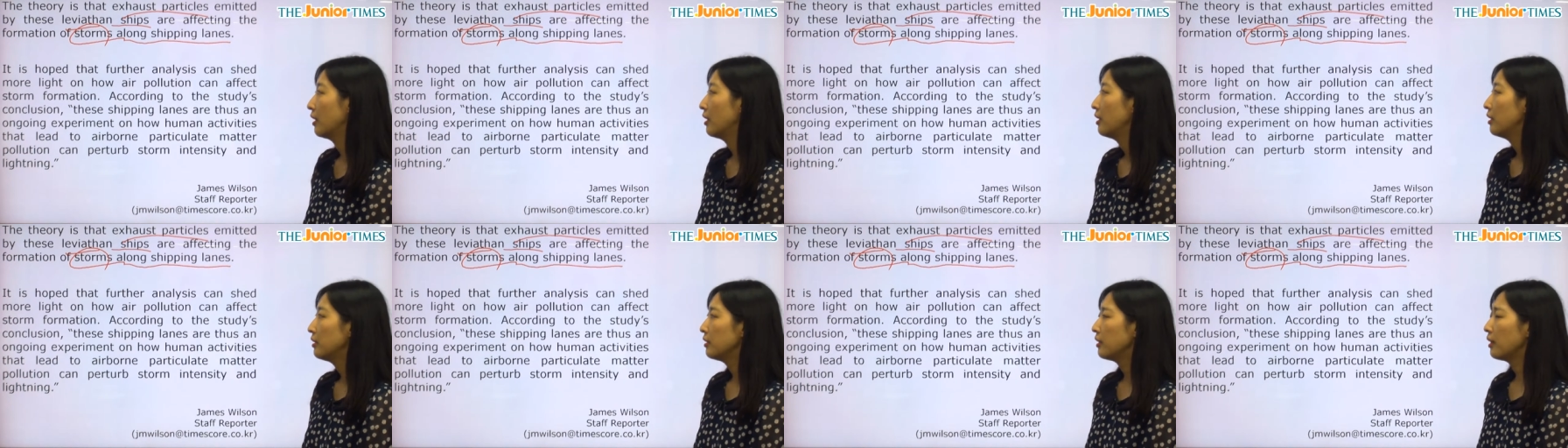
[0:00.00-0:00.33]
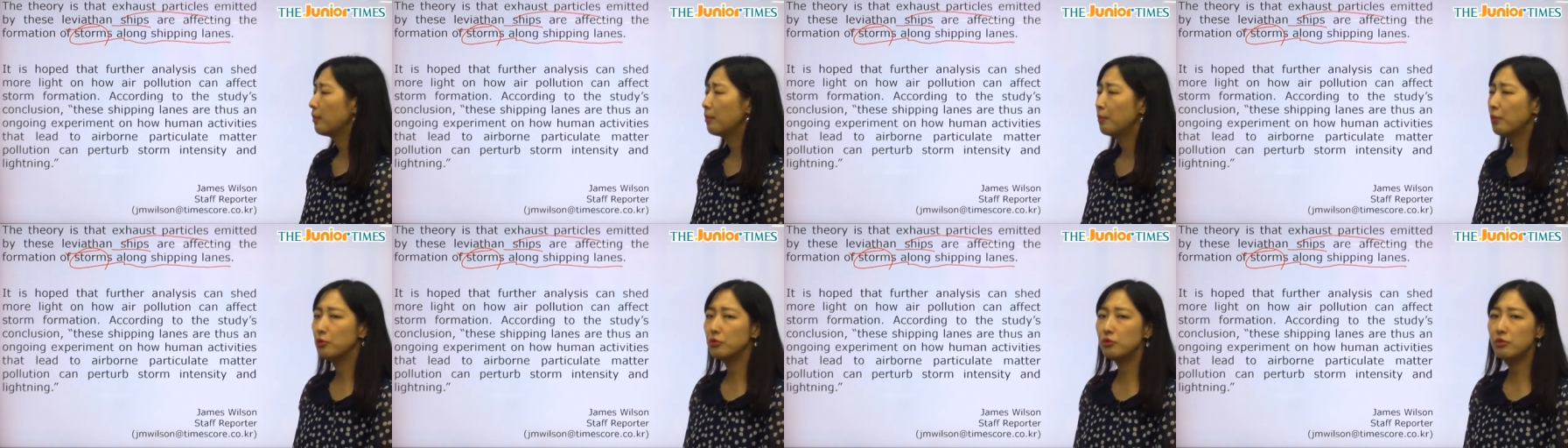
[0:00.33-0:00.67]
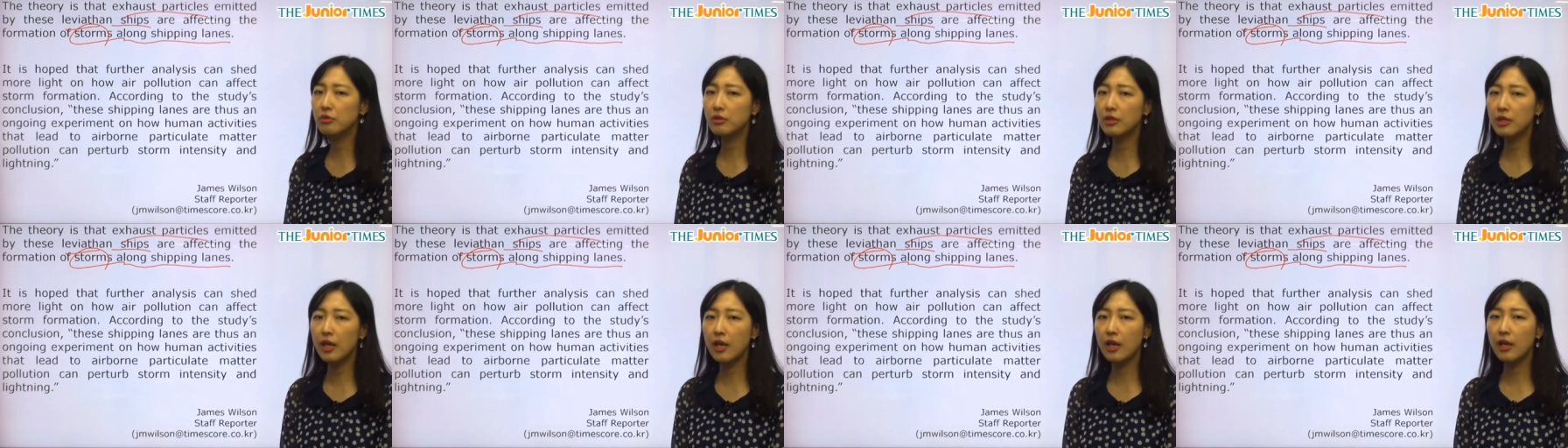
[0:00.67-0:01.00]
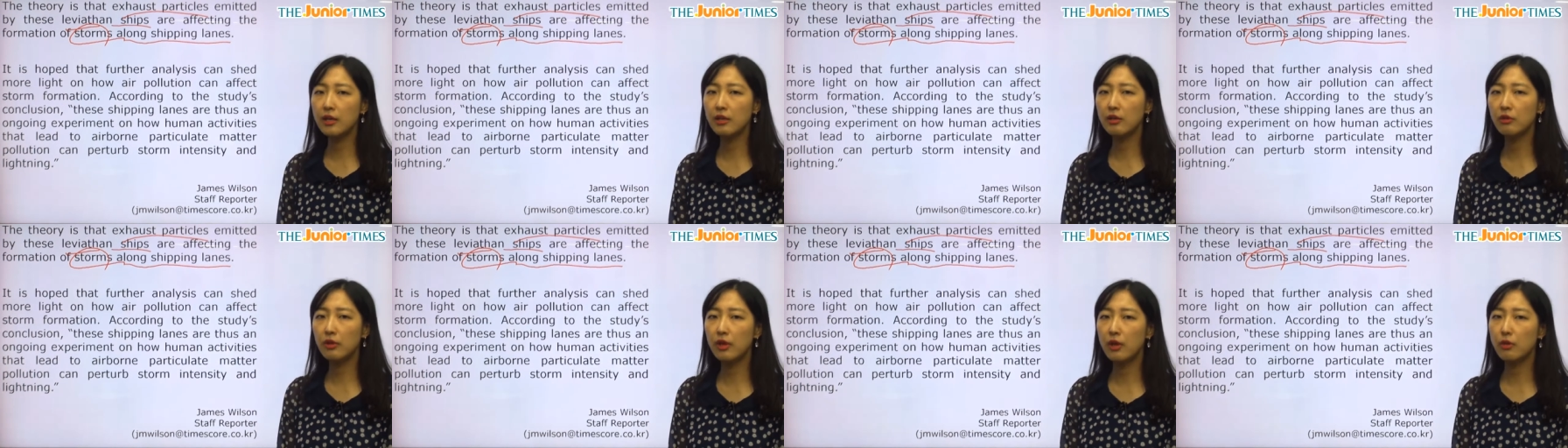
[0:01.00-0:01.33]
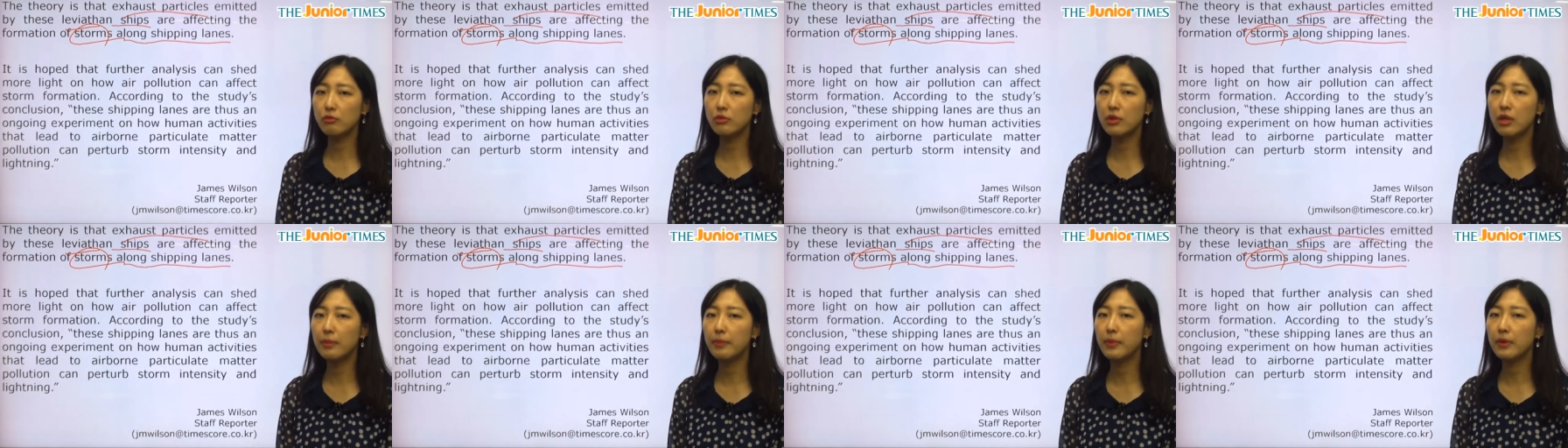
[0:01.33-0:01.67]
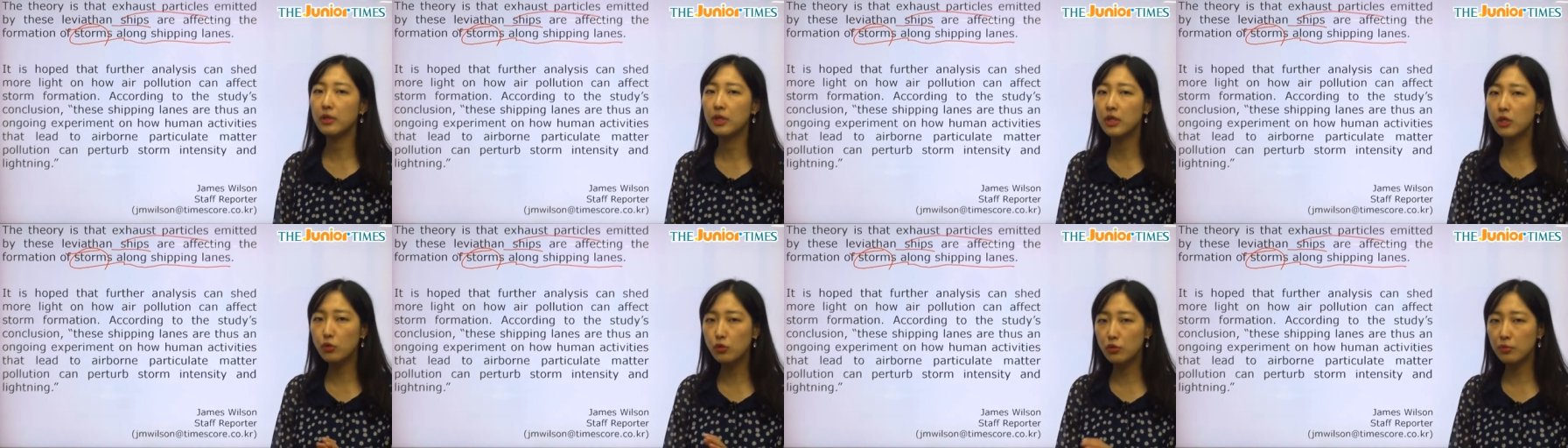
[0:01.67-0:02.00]
그러니까 모든 게 이렇게 우리가 뭐
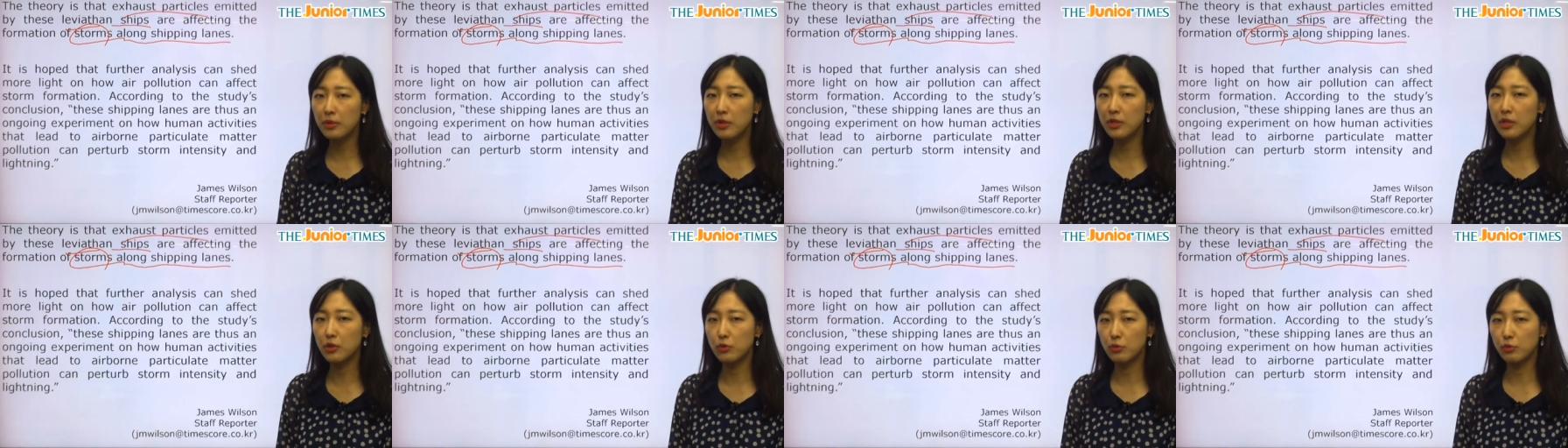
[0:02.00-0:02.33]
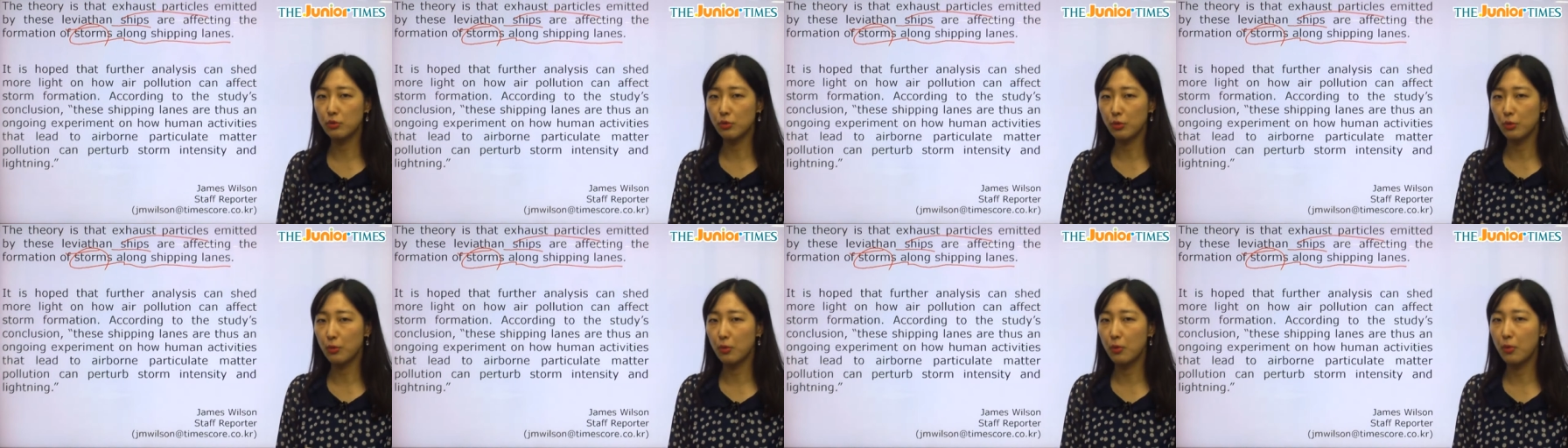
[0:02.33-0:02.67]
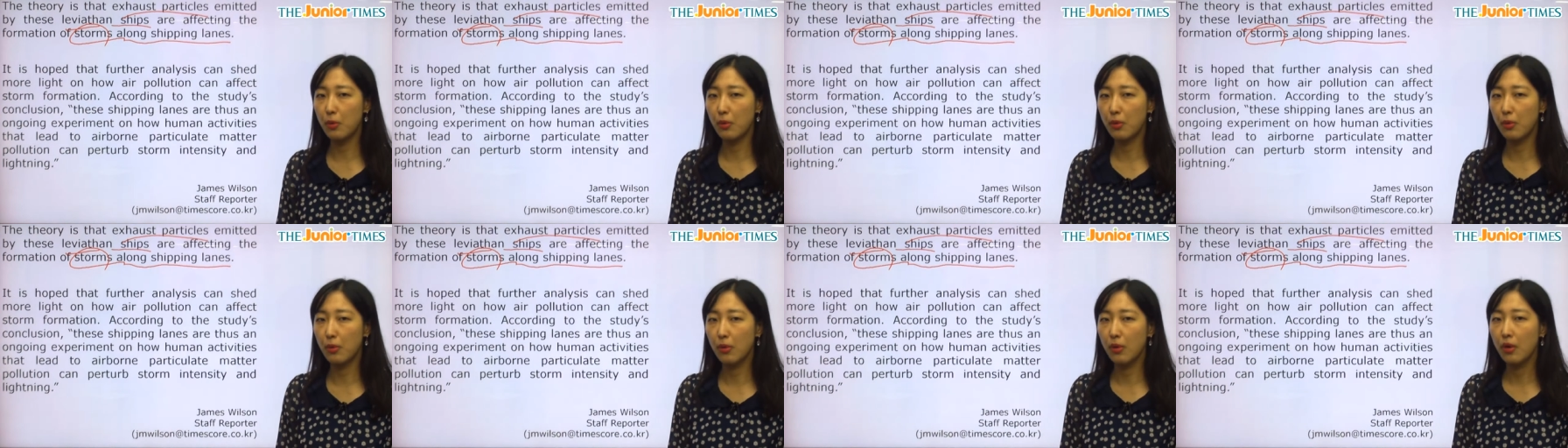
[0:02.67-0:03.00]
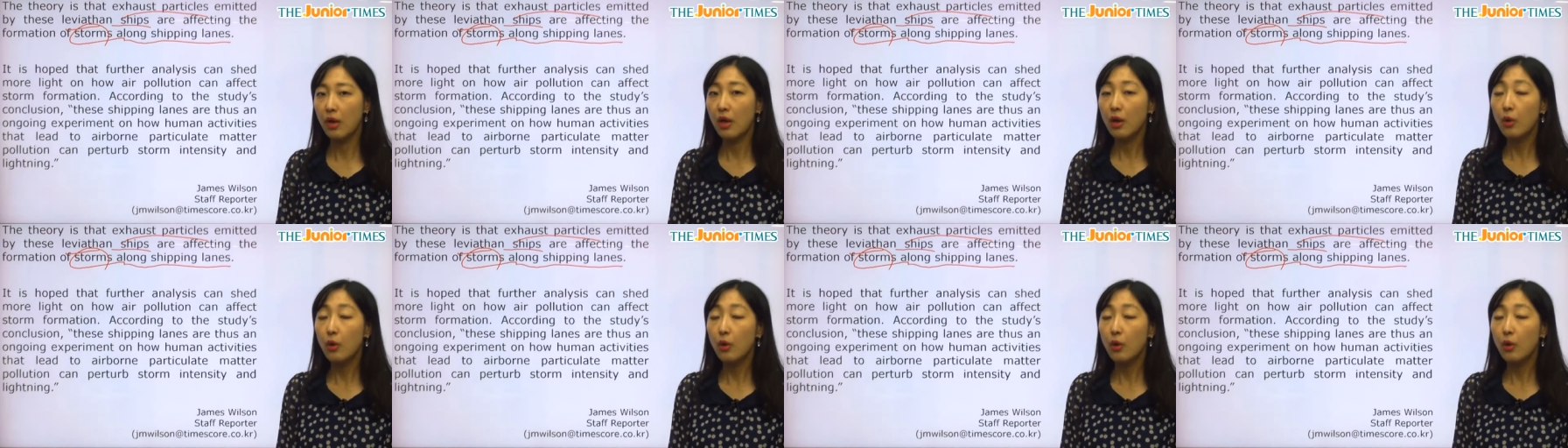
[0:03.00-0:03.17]
기후 변화도 그렇고